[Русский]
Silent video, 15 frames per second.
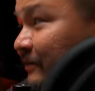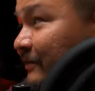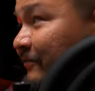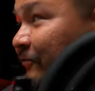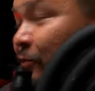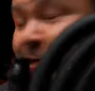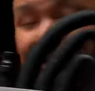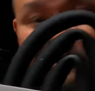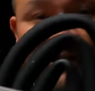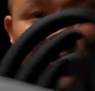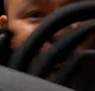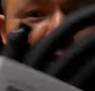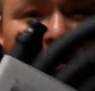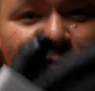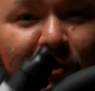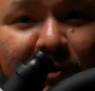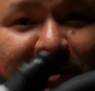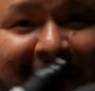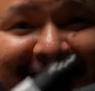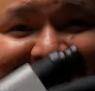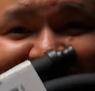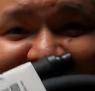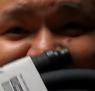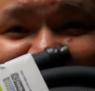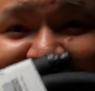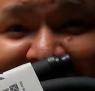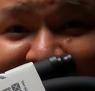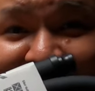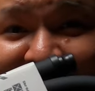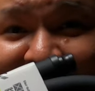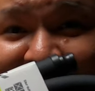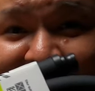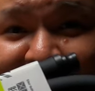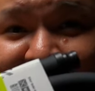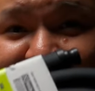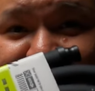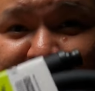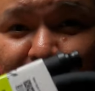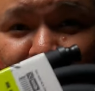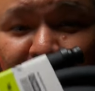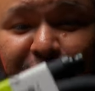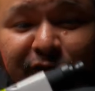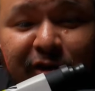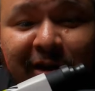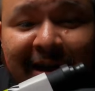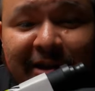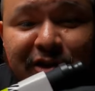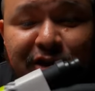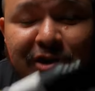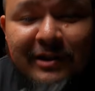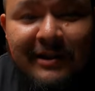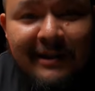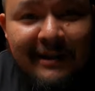вот такой вот шикарненький Soft Touch